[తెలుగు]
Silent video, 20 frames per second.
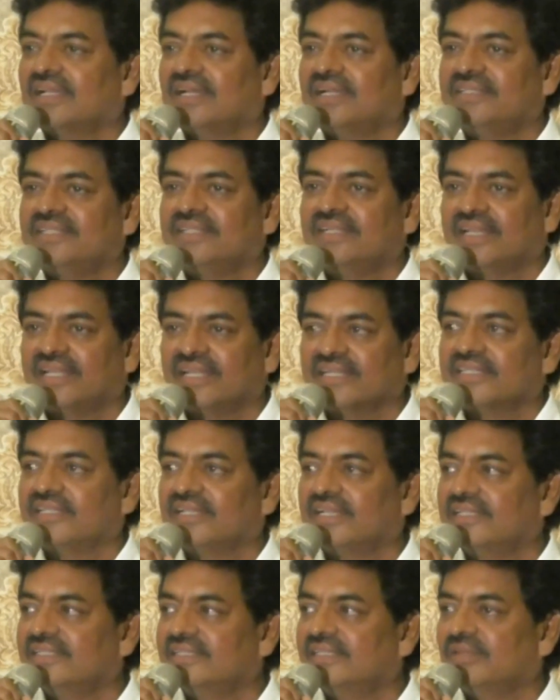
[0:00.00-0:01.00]
గారు లాంటి
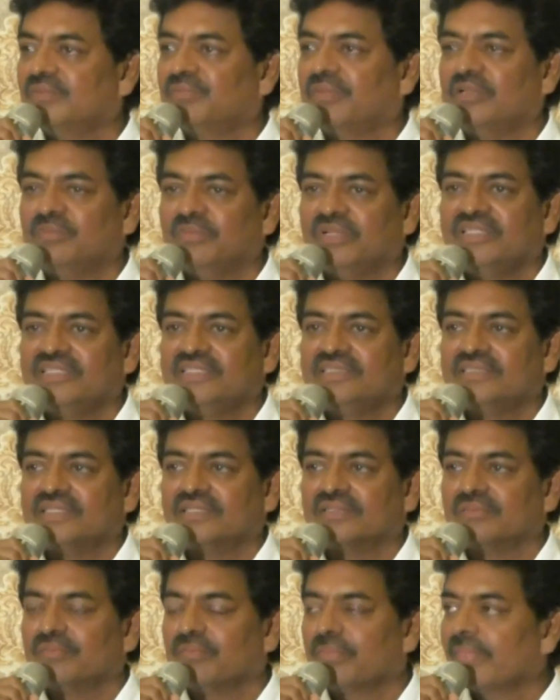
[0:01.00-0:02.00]
డైరెక్టర్ని అడిగితే పది మందికి
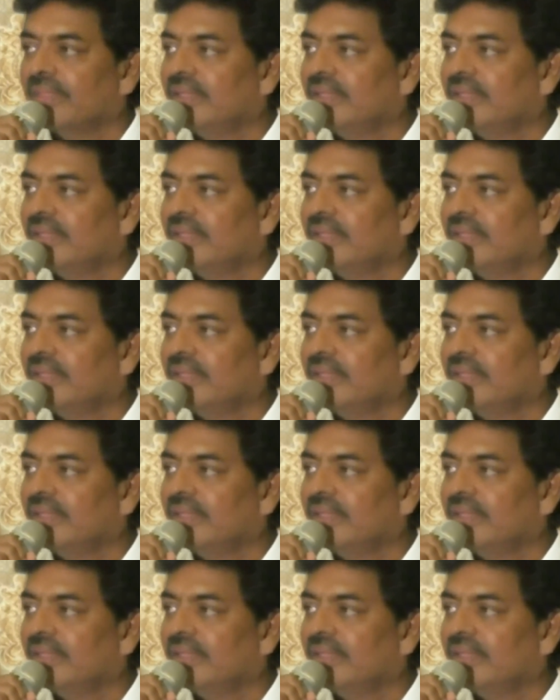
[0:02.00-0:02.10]
ఇచ్చారు